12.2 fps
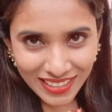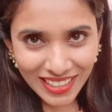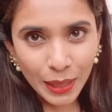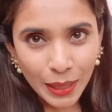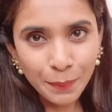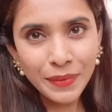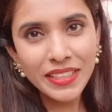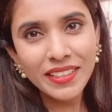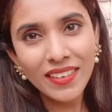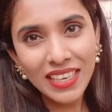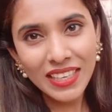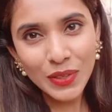हैप्पी
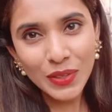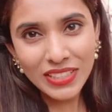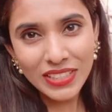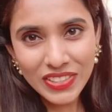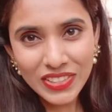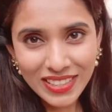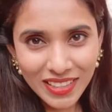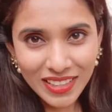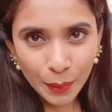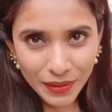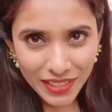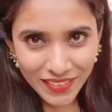दिवाली रोहन जी
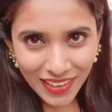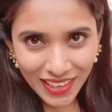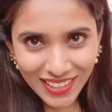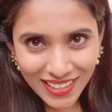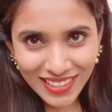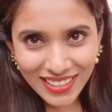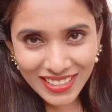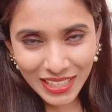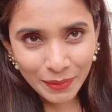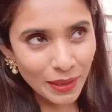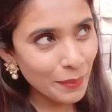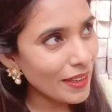हैप्पी दिवाली जय
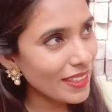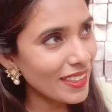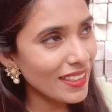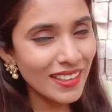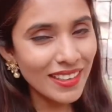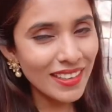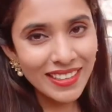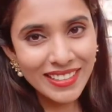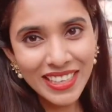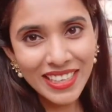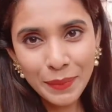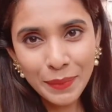बाबा की
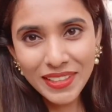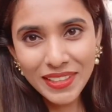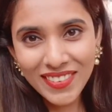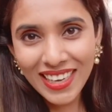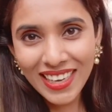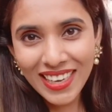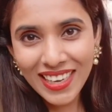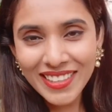हैप्पी दिवाली